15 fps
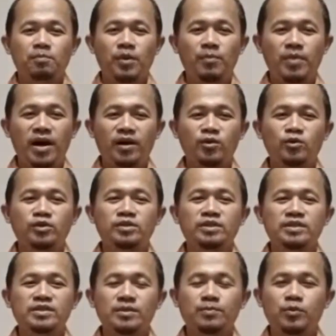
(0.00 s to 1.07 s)

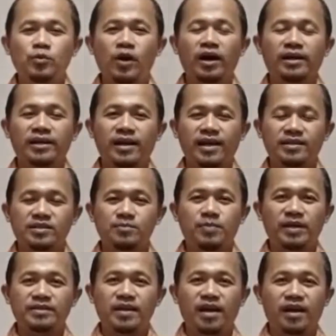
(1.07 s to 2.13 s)
Membangun sebuah
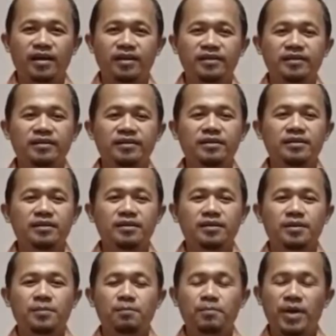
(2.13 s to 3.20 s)
relasi pasangan
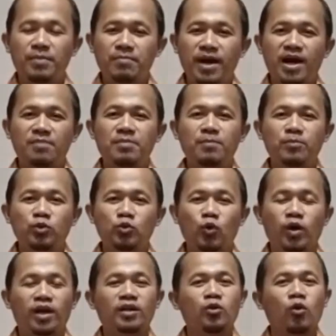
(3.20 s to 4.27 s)
memang
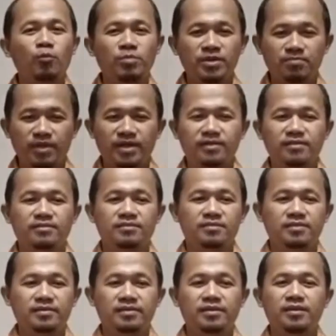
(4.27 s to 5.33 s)
membutuhkan komitmen,